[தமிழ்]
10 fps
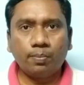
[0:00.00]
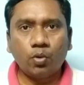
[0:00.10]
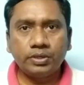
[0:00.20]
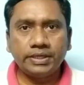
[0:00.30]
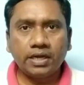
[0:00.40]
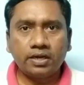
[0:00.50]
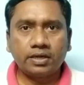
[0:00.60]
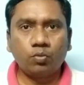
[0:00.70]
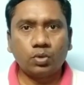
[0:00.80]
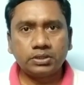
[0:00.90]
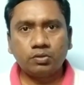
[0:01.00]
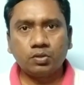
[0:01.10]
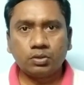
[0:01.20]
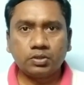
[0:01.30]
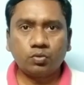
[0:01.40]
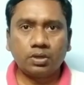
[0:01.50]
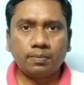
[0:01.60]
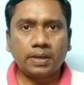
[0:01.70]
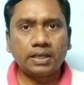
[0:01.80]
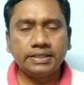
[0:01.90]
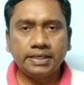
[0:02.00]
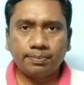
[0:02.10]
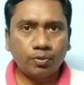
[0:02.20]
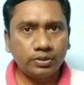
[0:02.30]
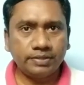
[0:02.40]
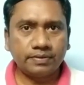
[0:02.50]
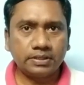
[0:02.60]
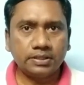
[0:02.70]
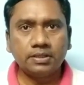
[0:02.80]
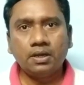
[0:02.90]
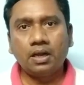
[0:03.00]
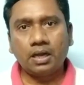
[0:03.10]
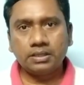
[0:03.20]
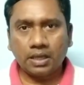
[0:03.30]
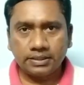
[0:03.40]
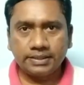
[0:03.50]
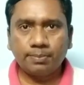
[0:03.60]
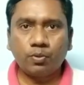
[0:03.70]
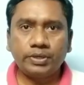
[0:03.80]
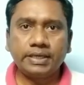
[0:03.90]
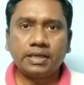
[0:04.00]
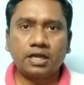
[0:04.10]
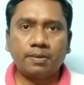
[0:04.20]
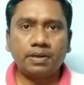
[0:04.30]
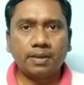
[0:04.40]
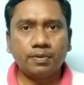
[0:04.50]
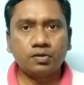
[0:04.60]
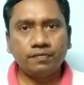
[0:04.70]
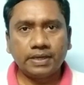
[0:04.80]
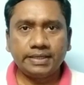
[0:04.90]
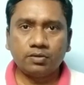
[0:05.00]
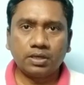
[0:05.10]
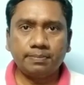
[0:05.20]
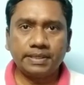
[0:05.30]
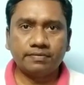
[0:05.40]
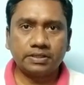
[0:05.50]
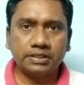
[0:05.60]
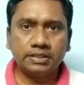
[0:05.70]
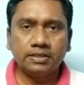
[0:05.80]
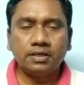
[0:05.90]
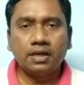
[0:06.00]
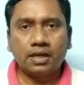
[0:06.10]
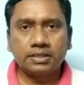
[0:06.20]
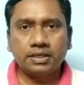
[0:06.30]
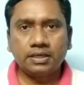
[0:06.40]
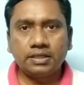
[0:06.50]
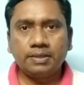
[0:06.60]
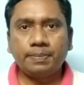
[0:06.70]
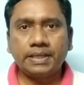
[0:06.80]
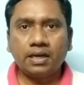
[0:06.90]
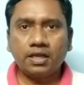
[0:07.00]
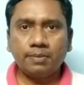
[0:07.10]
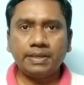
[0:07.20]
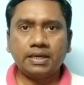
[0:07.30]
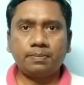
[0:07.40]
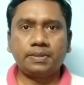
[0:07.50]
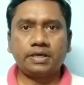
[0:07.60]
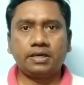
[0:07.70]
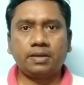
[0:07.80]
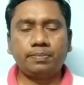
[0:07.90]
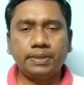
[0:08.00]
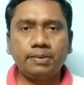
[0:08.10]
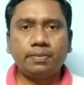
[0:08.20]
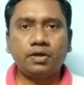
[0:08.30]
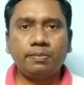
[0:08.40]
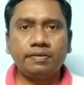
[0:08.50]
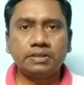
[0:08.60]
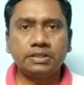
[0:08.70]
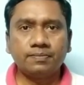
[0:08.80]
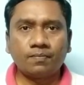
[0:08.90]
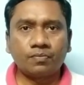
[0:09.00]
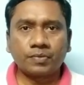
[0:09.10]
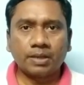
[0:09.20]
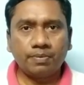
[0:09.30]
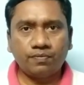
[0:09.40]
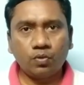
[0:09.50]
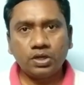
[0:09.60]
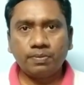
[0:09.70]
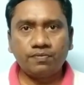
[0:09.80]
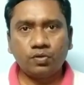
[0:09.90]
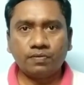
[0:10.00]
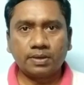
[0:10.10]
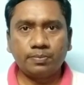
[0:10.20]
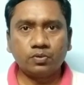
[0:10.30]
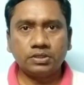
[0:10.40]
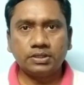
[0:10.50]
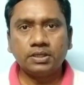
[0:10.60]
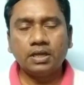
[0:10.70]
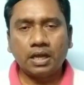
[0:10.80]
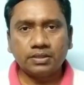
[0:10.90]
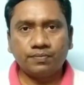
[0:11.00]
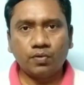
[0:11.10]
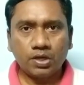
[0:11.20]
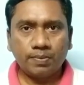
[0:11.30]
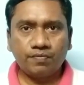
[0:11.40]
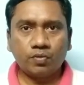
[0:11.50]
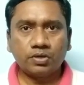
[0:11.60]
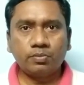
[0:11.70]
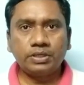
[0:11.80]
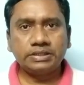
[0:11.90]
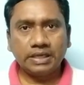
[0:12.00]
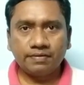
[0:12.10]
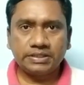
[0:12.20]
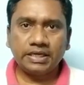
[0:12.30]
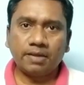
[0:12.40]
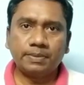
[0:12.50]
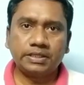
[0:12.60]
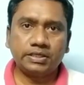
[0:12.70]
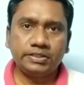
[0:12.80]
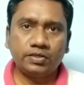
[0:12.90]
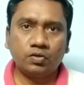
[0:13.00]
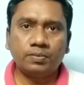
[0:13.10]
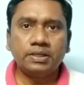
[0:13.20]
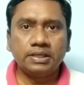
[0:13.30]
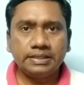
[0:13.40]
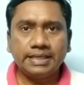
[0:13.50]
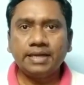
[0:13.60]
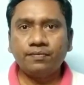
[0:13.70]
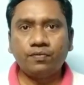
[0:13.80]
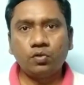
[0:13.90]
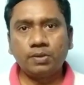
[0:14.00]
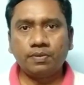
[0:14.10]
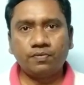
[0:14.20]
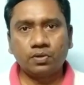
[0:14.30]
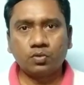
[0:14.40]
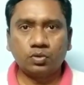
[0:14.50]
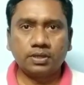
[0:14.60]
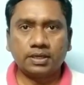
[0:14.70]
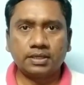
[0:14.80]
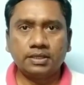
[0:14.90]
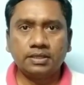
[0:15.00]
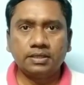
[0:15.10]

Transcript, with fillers: போட்டியாளர்கள் ஒருத்தருக்கு ஒருத்தருக்குள்ள அதிக போட்டி வருது அந்த அதிக போட்டியின் காரணமாக நமக்கும் விலையும் கம்மியாக வருது அதனால் இப்போ எல்லாருமே என்ன பண்ணுறாங்கன்னா பெரும்பாலுமே வந்து இப்போ ஃபோல்டபுள் ஃபோன் வரப்போகுது அந்த ஃபோல்டபுள் ஃபோனுக்கு முன்னாடி சில விஷயங்களை நம்ம தெரிஞ்சுக்கணும் ஏன் ஃபோல்டபுள் ஃபோனை கொடுக்குறாங்க